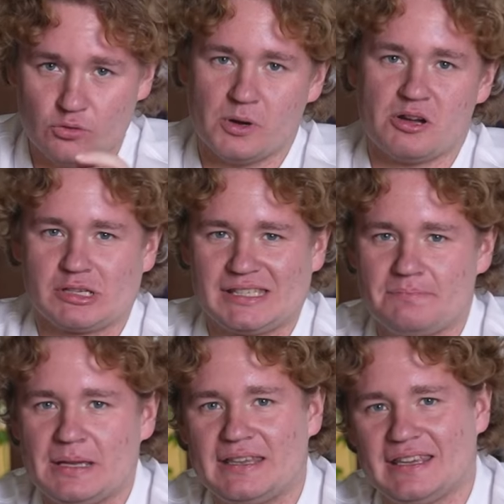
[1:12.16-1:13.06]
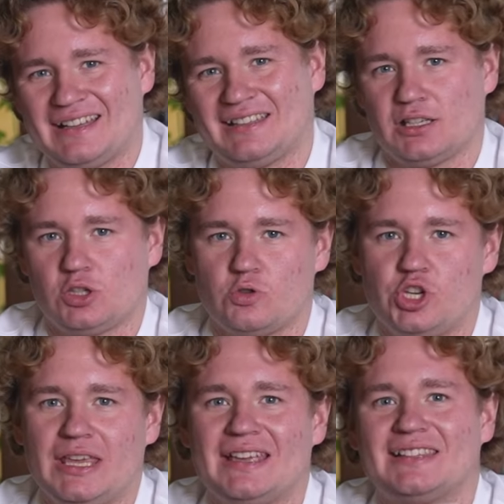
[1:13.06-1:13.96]
У моего соперника на
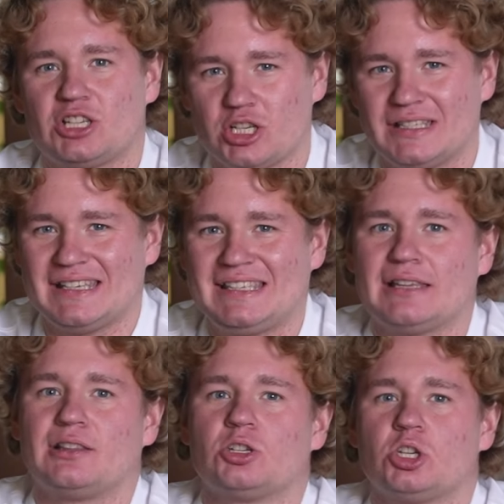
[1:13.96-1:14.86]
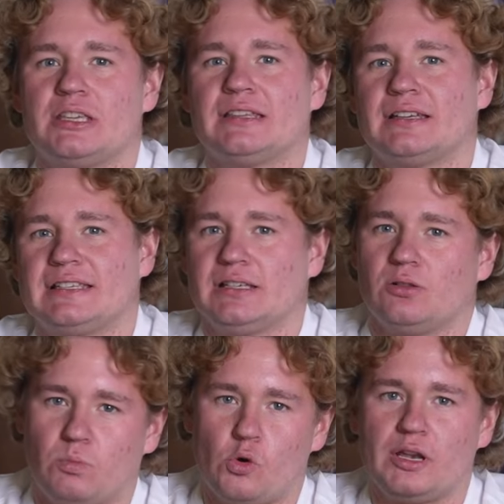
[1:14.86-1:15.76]
сучке на 60 лошадиных сил
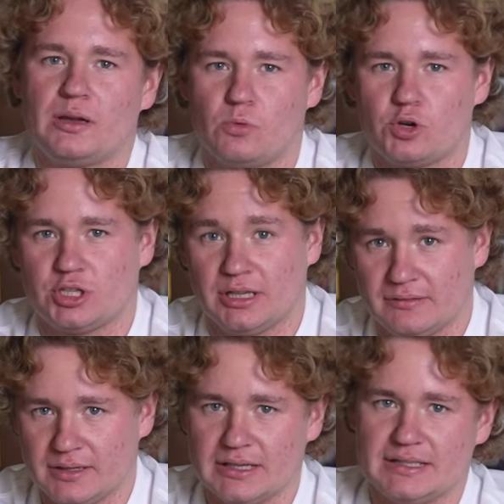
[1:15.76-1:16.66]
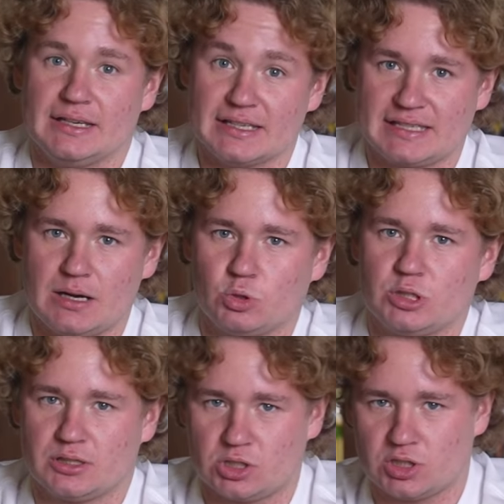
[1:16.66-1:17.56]
более мощный двигатель, и сам он
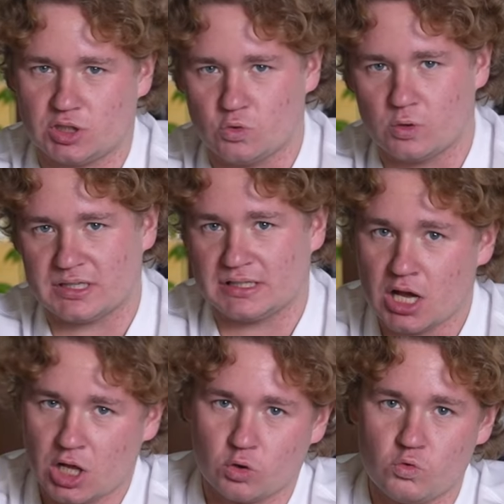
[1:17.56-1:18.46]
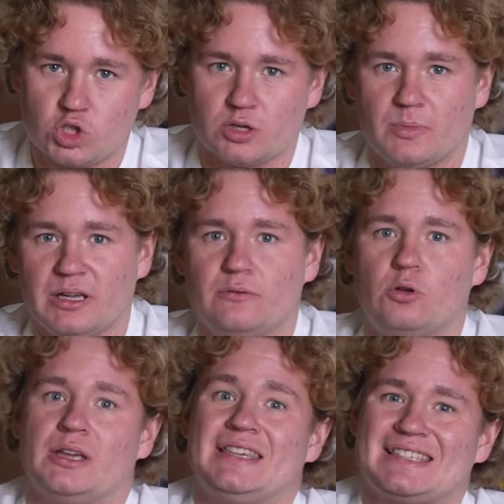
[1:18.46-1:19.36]
держит скорость лучше
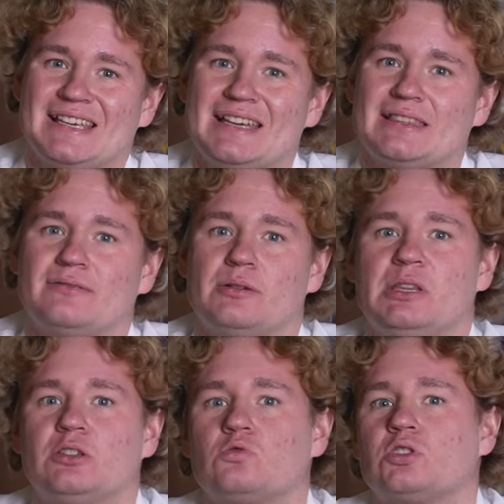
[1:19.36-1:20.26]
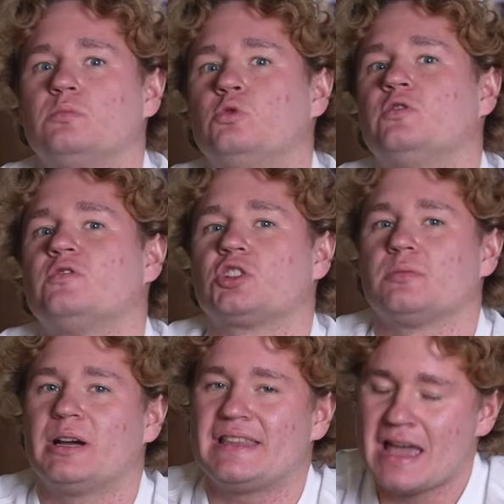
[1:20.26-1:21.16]
моего. Из-за этого мне нужно будет
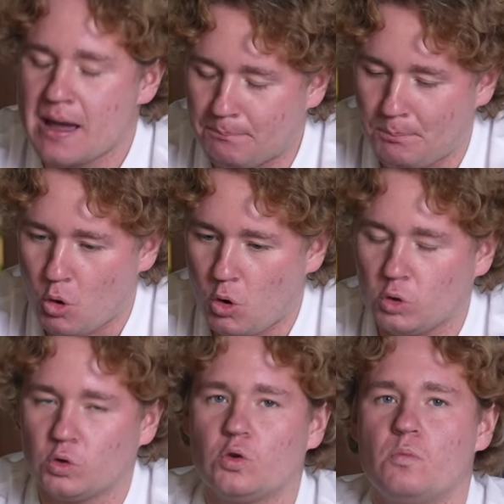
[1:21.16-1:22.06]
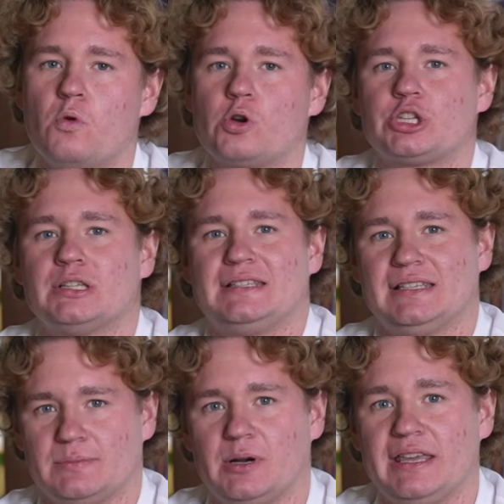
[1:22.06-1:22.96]
выжимать полную мощность
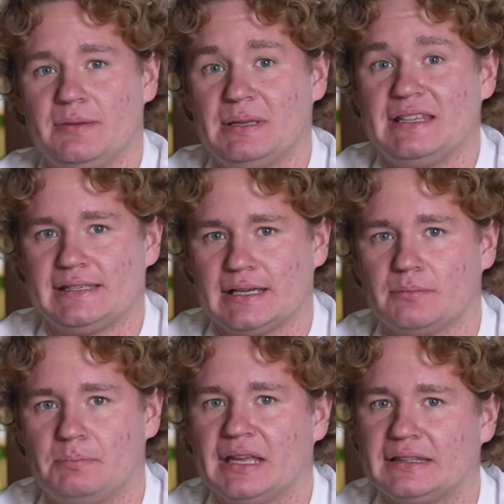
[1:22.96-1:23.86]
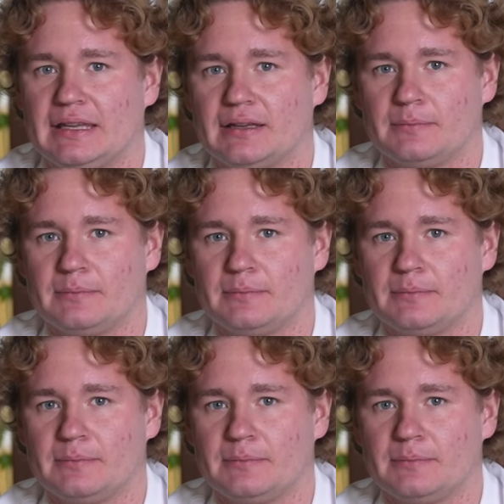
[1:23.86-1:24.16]
из моей 55 порядке.